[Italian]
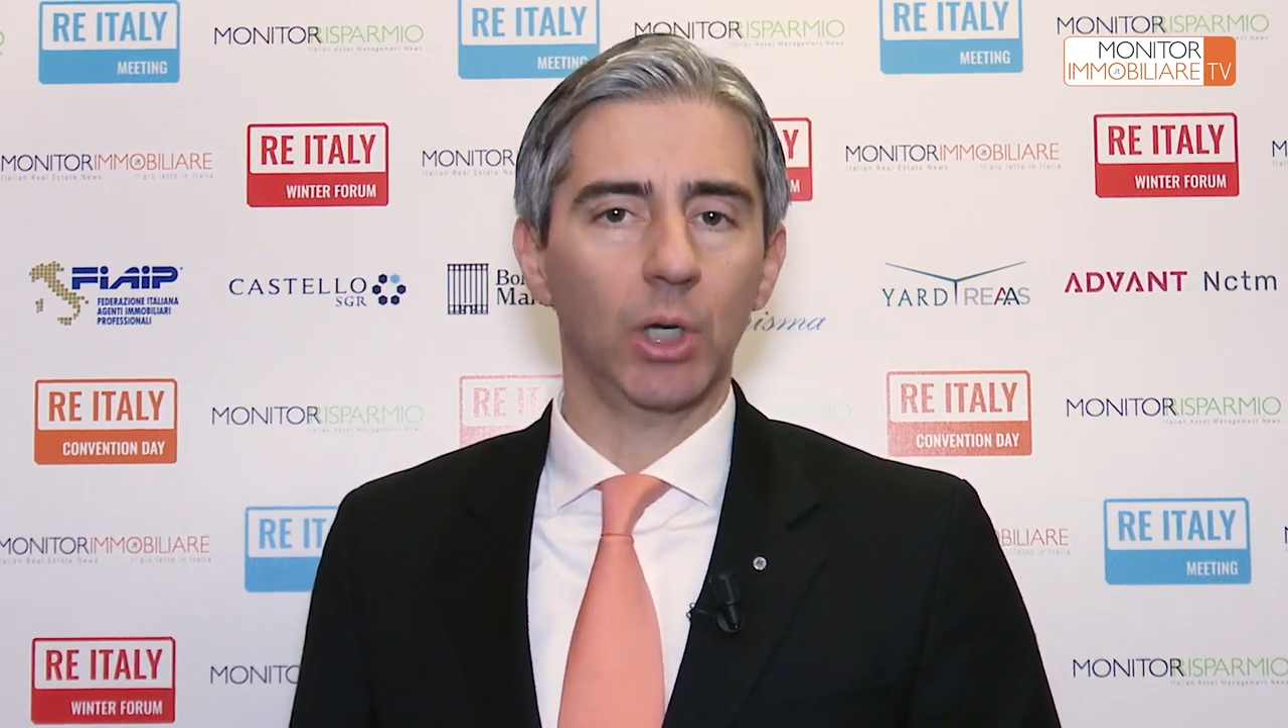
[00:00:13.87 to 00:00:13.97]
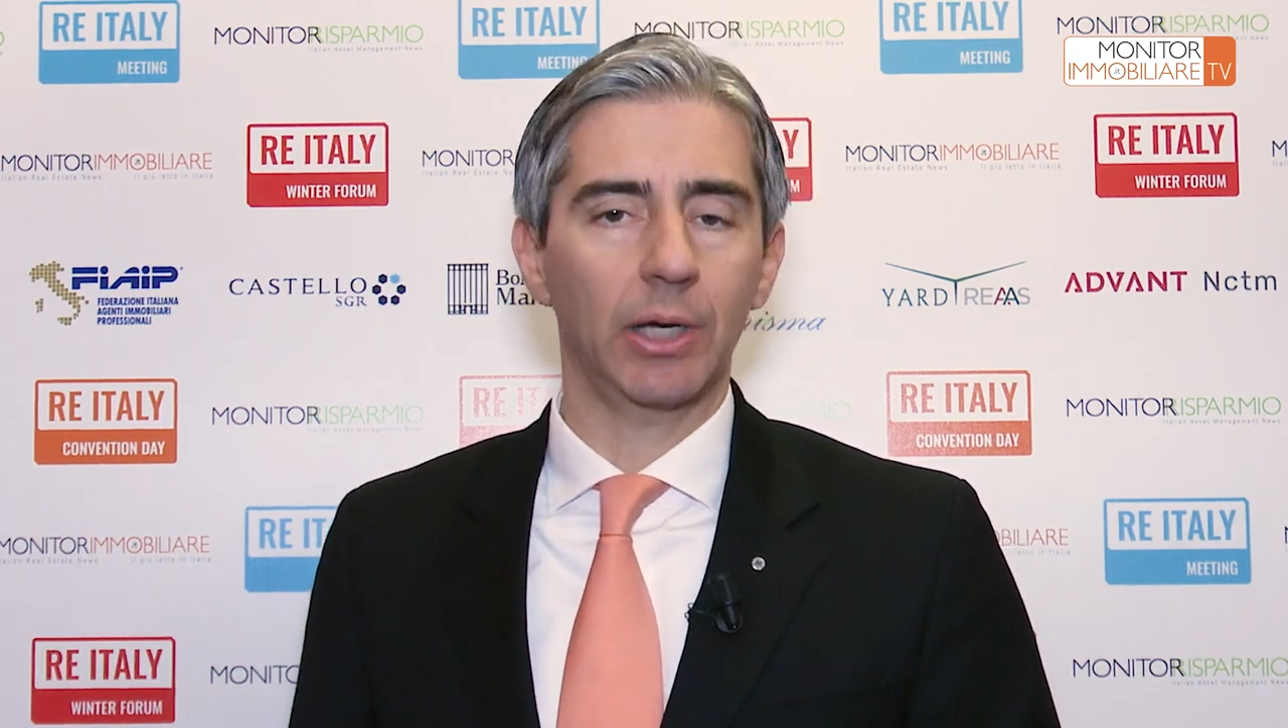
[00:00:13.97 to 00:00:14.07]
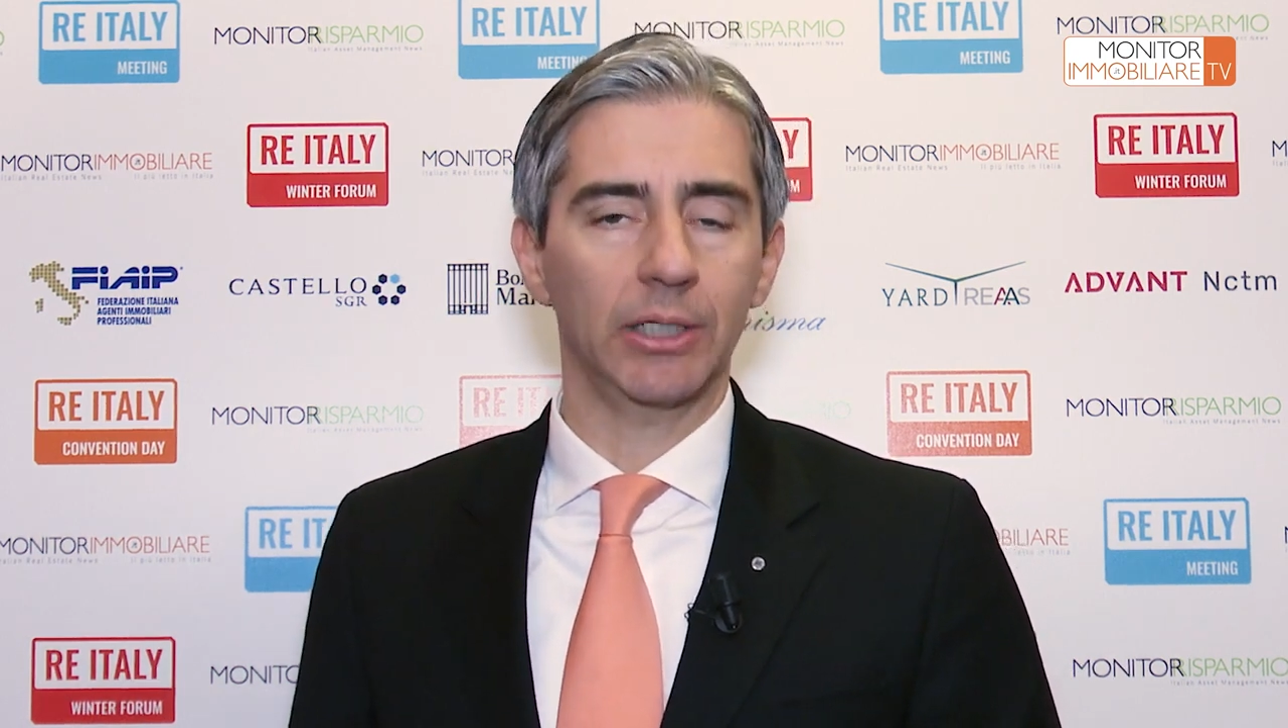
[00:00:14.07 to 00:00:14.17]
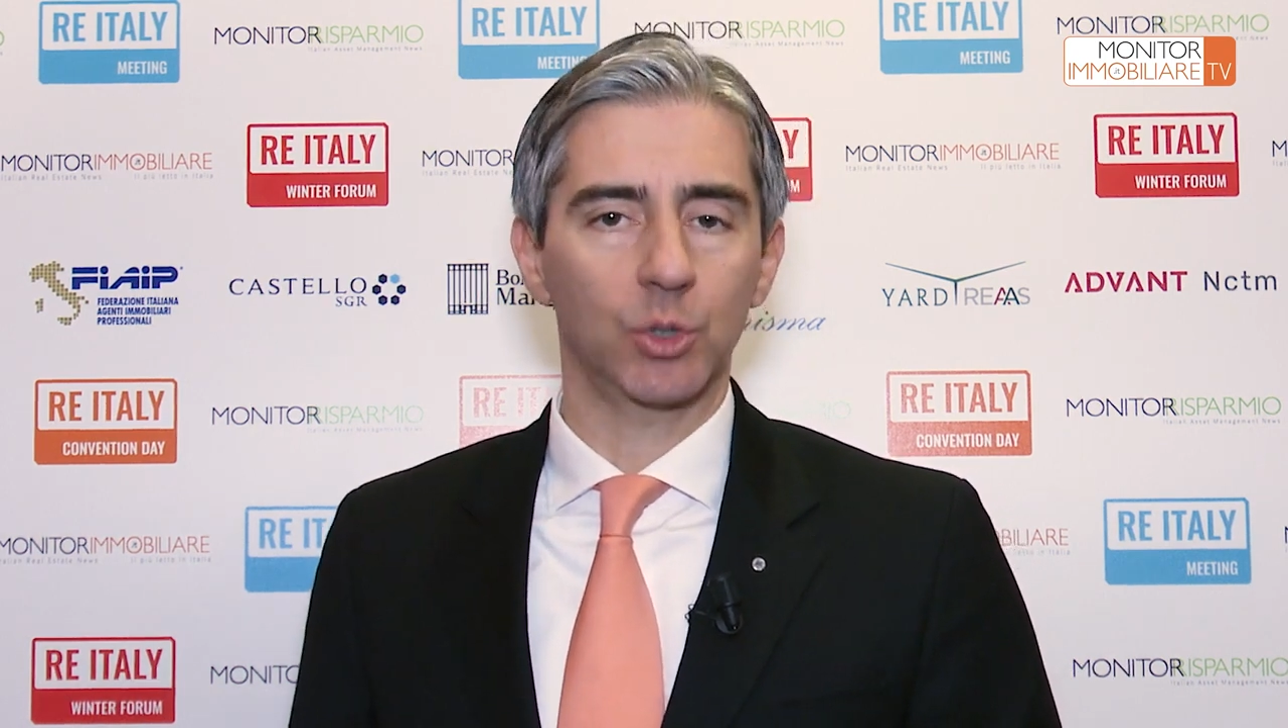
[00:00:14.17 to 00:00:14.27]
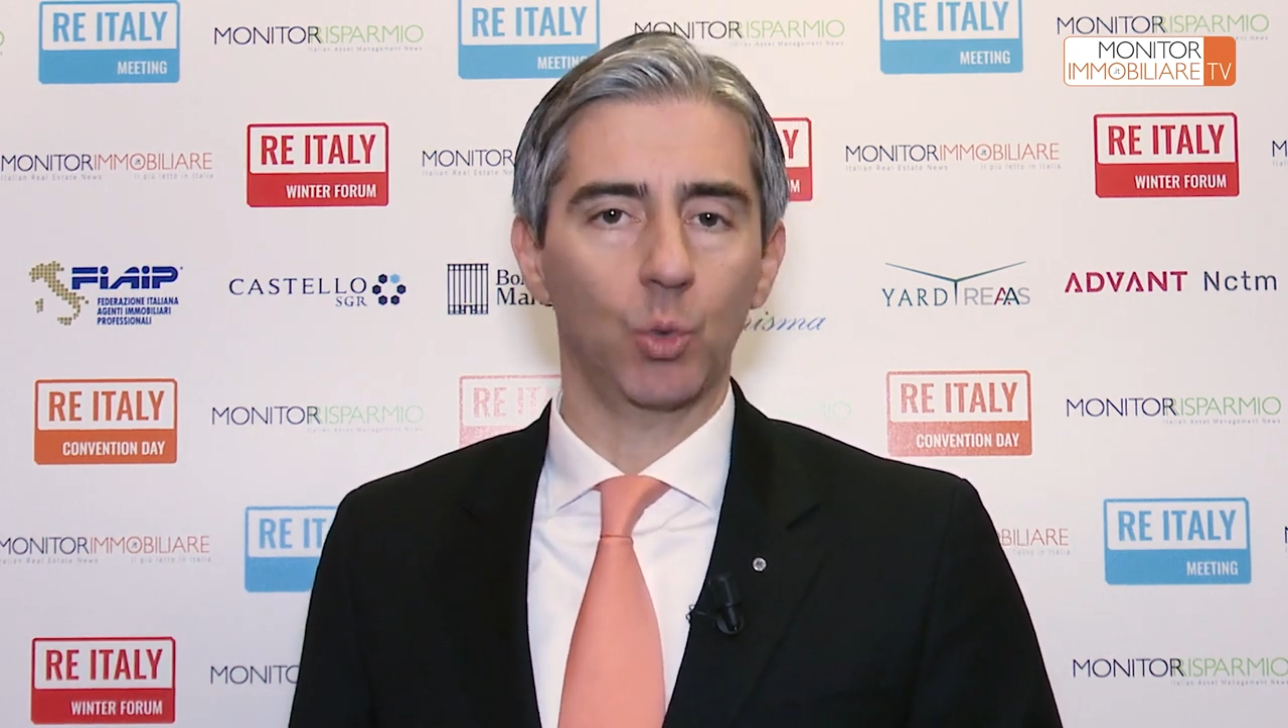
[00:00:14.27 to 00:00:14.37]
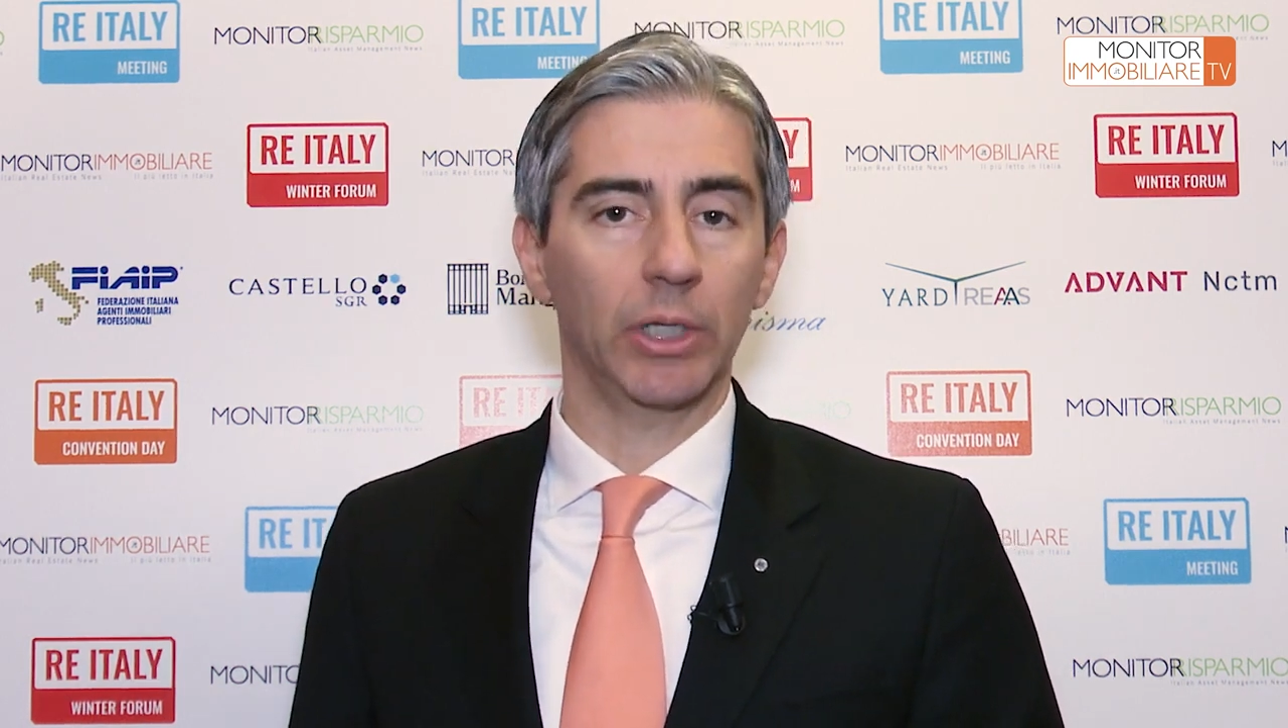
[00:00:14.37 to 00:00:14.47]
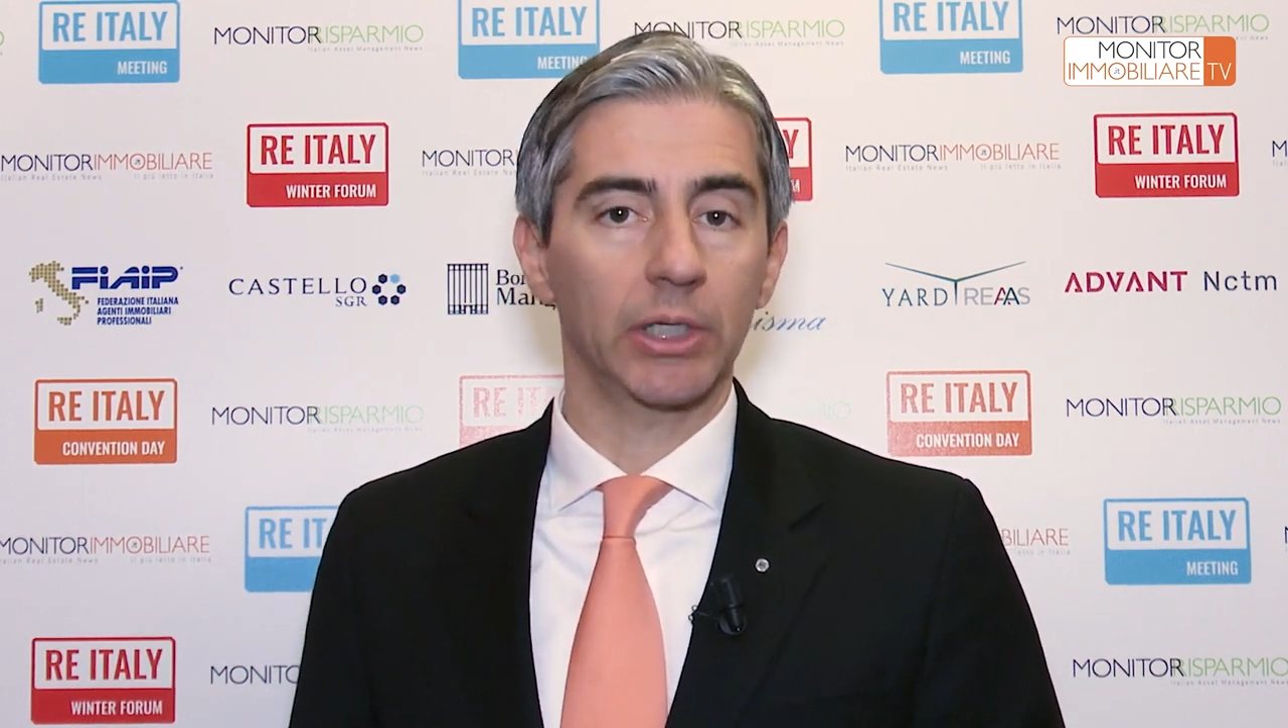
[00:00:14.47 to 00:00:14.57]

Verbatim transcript: la quale si vuole